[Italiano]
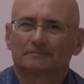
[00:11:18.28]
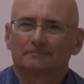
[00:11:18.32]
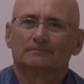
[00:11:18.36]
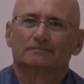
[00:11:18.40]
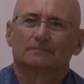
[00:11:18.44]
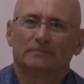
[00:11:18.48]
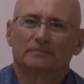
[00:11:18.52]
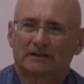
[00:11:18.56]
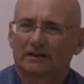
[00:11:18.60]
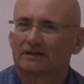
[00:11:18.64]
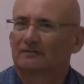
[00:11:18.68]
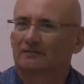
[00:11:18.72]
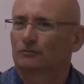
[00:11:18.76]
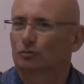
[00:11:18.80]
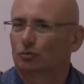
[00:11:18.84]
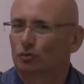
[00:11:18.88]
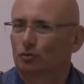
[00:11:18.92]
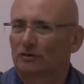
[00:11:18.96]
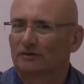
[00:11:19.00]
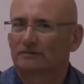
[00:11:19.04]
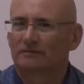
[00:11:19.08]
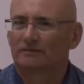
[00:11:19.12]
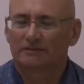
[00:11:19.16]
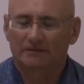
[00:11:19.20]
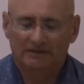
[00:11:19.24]
per la
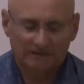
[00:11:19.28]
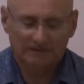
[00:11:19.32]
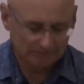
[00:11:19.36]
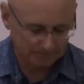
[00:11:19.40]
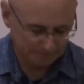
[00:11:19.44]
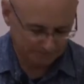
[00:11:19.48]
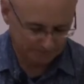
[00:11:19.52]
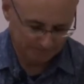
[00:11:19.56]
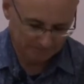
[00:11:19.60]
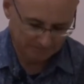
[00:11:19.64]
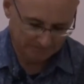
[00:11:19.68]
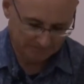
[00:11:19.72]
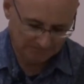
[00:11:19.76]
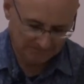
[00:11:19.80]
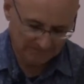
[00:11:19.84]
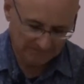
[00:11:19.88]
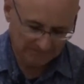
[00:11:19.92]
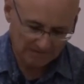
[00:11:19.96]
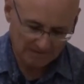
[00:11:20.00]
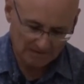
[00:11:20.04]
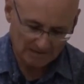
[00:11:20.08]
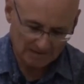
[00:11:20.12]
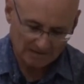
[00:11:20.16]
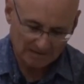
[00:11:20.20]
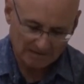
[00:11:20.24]
fotografia.
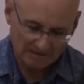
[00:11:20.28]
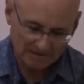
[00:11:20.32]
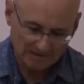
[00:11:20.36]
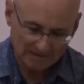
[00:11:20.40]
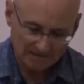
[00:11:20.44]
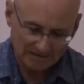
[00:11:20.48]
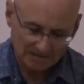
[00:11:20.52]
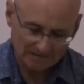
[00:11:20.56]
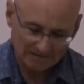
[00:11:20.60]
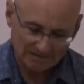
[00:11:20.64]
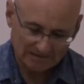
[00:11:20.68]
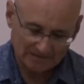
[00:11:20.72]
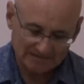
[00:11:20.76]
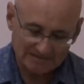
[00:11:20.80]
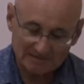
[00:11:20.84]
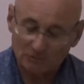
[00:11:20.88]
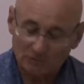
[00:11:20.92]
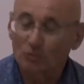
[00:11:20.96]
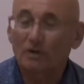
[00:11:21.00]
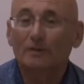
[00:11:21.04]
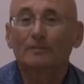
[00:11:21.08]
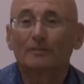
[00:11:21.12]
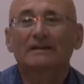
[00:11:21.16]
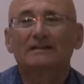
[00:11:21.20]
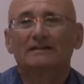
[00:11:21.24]
Eh,
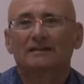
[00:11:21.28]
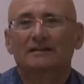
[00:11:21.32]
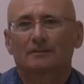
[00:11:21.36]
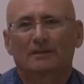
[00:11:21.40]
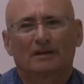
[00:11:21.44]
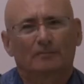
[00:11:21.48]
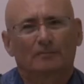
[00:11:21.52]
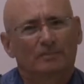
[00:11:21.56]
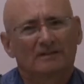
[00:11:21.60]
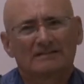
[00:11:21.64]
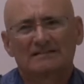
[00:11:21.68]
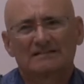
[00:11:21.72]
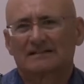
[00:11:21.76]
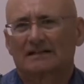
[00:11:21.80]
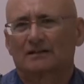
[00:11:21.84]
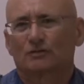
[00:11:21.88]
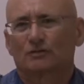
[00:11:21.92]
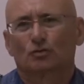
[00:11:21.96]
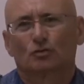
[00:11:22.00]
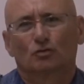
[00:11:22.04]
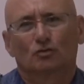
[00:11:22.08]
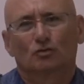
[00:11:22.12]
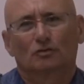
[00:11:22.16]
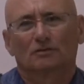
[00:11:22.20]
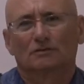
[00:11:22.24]
sicuramente mi ha
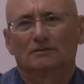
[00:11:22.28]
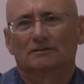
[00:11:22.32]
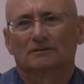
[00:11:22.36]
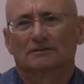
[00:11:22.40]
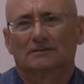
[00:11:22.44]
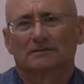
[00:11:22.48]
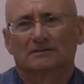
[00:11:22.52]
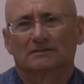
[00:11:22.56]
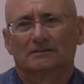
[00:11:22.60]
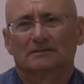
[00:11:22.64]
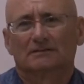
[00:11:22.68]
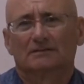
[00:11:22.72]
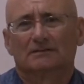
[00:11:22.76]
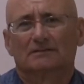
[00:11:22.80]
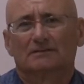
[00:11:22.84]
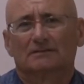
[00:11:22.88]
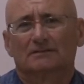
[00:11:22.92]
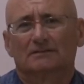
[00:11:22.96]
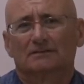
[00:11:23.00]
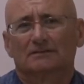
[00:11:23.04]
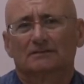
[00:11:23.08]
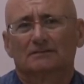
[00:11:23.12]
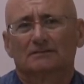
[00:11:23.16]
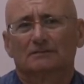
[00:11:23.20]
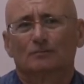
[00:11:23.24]
passato eh,
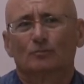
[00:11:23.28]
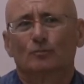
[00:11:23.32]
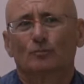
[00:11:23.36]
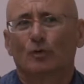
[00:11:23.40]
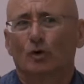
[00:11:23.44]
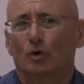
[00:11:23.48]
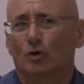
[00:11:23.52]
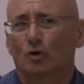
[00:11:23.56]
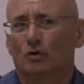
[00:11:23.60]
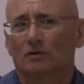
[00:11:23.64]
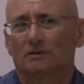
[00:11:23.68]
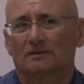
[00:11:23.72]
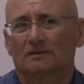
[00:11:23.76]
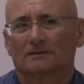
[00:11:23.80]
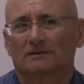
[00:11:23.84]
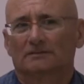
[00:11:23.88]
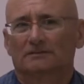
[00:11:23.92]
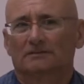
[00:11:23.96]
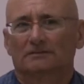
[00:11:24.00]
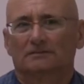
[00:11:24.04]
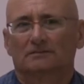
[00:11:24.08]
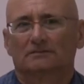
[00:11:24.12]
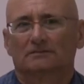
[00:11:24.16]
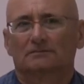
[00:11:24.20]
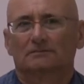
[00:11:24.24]
un po'
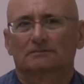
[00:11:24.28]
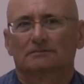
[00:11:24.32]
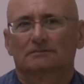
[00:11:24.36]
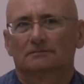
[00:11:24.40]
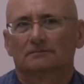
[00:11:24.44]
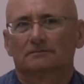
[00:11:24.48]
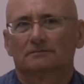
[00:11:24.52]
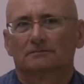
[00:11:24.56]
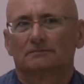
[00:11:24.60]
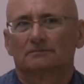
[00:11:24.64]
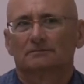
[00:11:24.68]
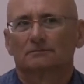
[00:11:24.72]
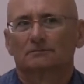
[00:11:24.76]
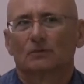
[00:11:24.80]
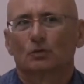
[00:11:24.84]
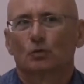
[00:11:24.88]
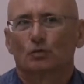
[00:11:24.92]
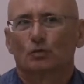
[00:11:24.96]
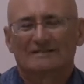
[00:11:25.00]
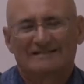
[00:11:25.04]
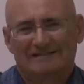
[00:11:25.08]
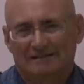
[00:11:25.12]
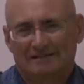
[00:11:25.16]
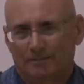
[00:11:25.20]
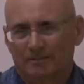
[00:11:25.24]
eh,
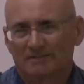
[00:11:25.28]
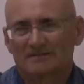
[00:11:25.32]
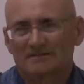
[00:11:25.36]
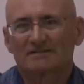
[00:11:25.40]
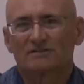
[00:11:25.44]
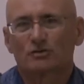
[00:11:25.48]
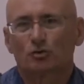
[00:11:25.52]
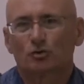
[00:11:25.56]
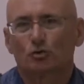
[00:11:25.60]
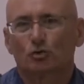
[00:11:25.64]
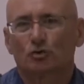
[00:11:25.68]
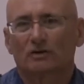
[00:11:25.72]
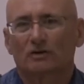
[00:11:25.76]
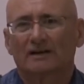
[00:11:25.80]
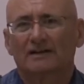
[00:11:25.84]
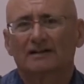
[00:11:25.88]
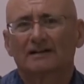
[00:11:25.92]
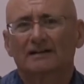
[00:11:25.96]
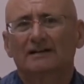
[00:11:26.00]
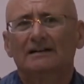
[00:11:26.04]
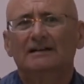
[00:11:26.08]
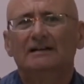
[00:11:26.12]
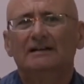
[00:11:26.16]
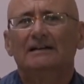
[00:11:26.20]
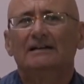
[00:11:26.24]
questa
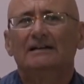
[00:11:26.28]
passione,